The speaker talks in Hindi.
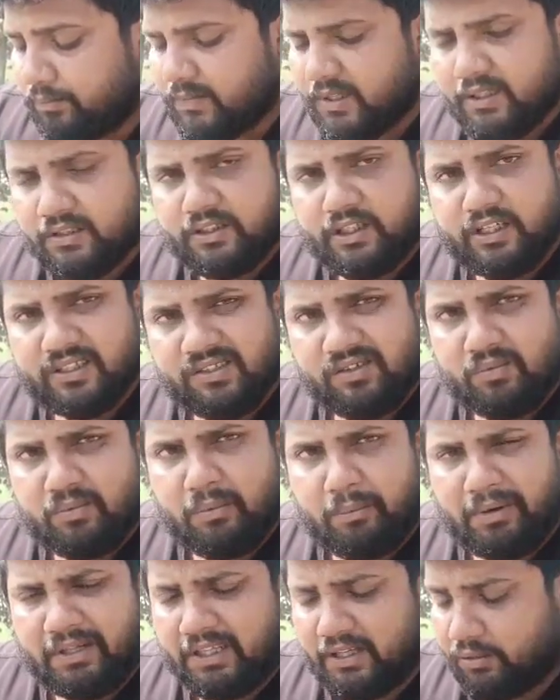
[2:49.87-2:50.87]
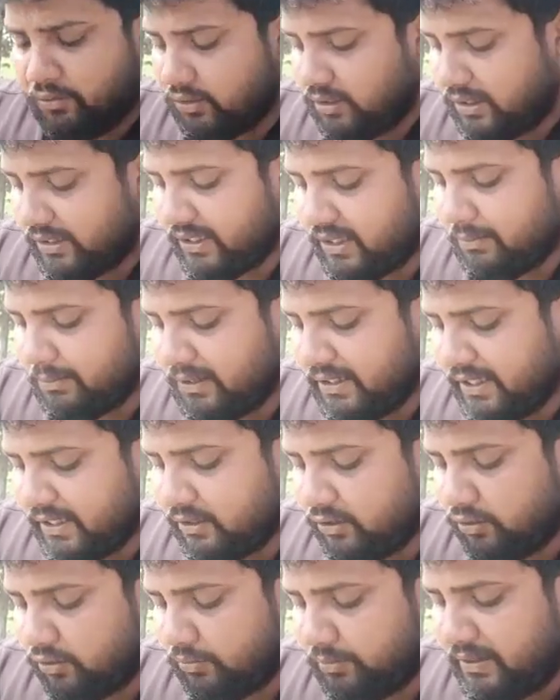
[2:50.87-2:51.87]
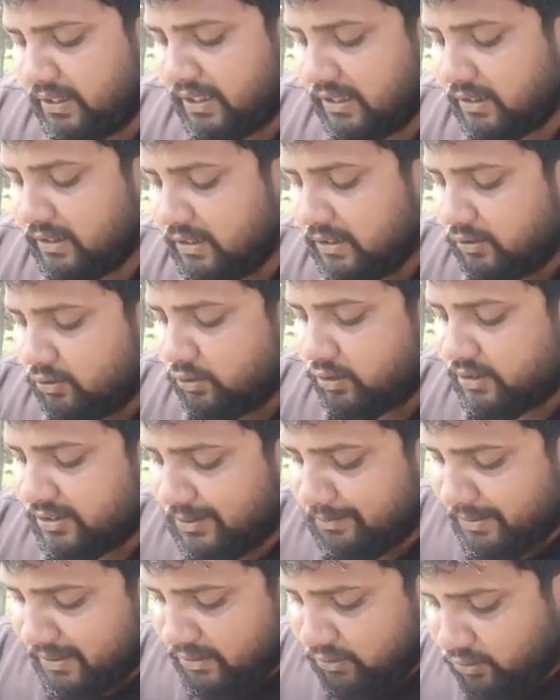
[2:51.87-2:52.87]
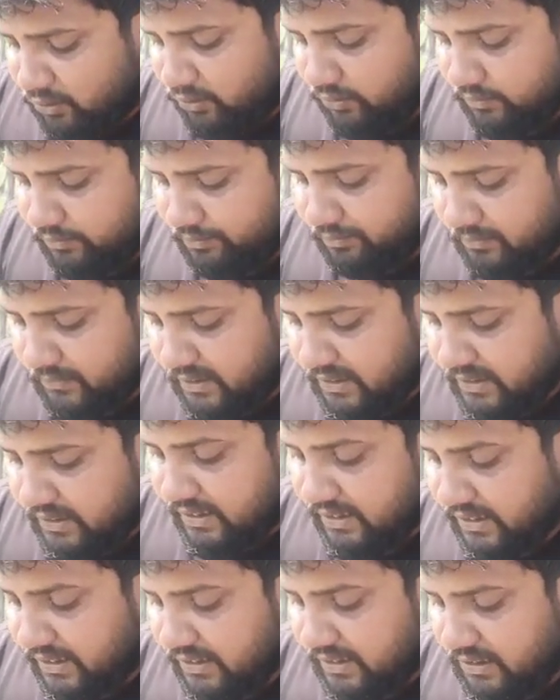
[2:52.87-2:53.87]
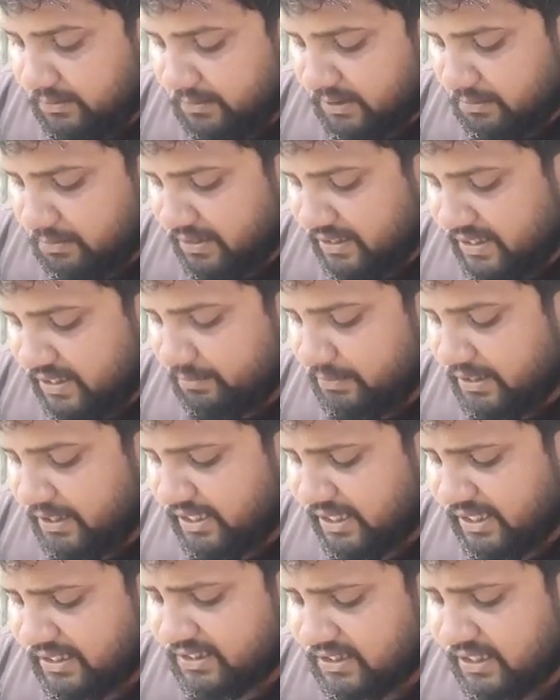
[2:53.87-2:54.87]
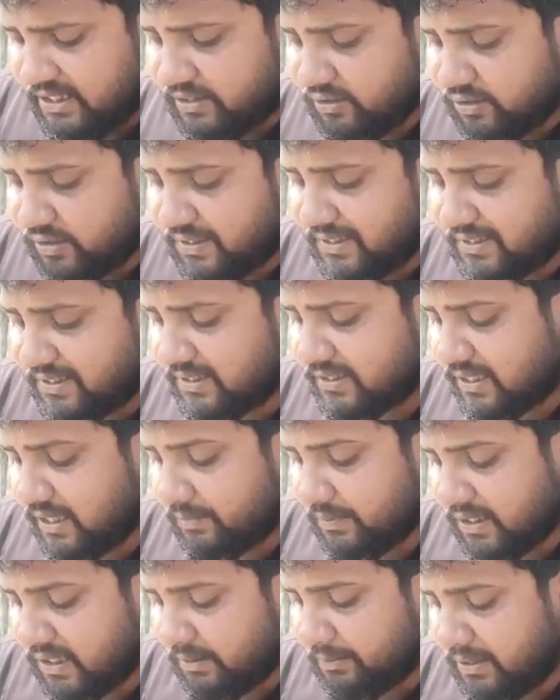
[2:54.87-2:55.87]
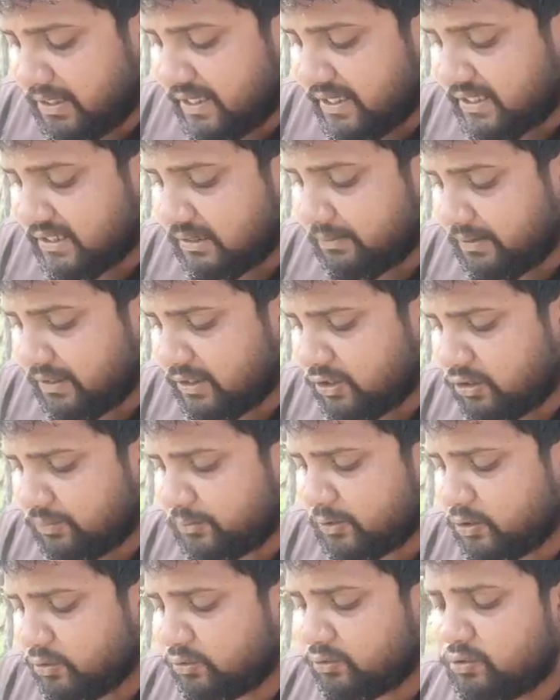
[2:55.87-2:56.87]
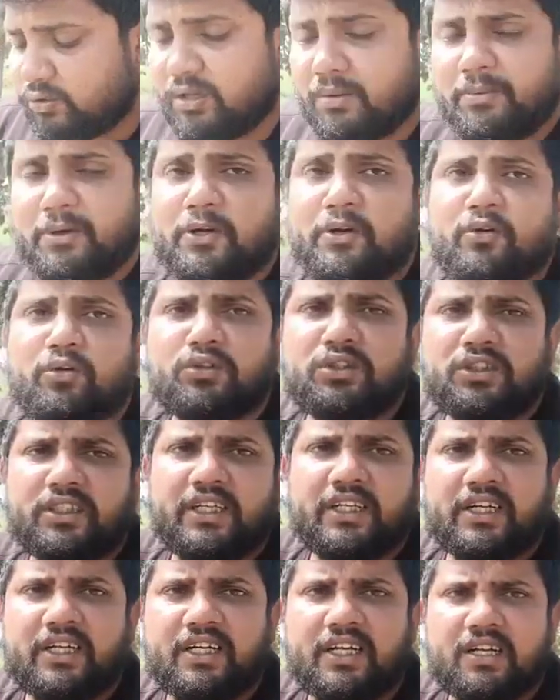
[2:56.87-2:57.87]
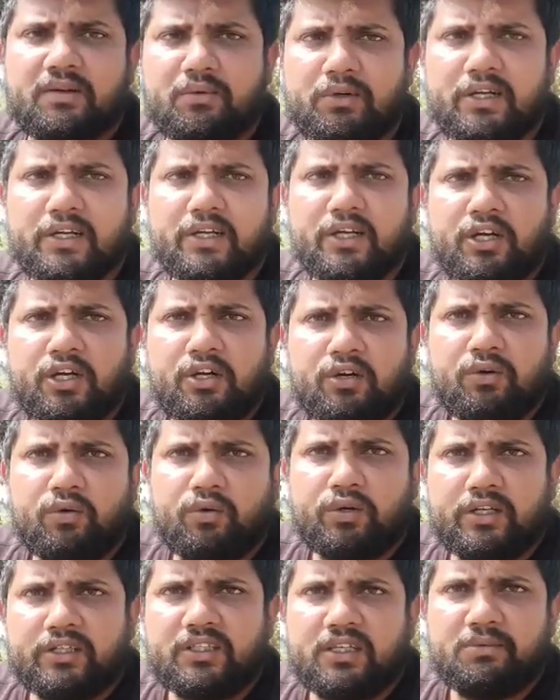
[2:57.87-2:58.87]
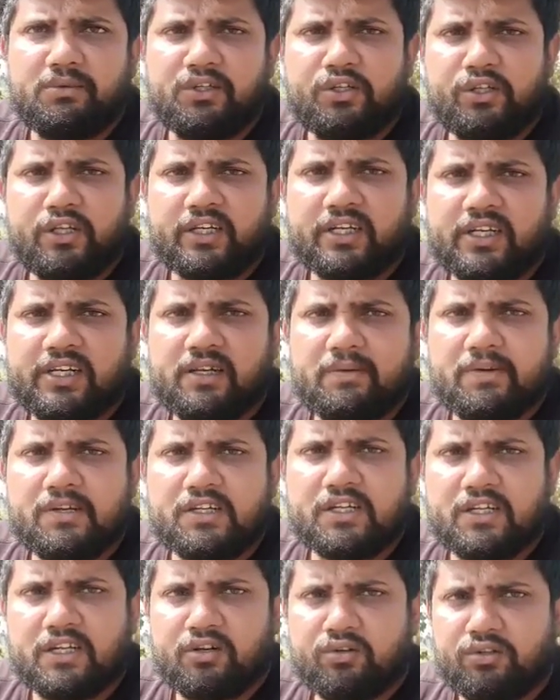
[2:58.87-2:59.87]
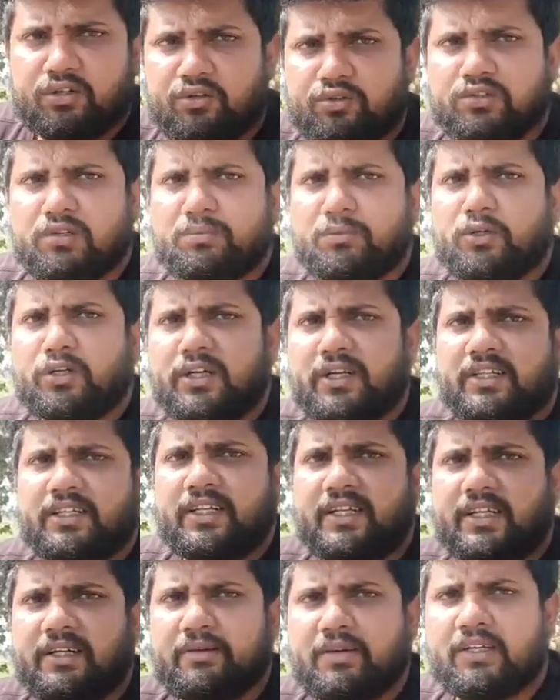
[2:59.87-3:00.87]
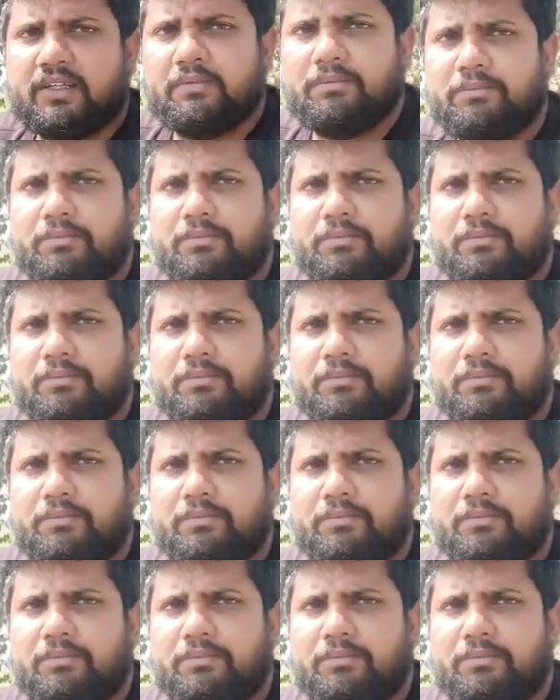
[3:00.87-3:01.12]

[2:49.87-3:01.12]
छः सौ रुपये प्रति कुंटल तक हमें देखने को मिला तो किसान भाई ये थी नीमच मंडी अपडेट अगर अच्छी लगी हो चैनल सब्सक्राइब करके बेल आइकन दबा दे और अपने दोस्तों से वीडियो को शेयर करना ना भूले और ऐसे वीडियो देखने के लिए हमारे चैनल को जरूर सपोर्ट करें धन्यवाद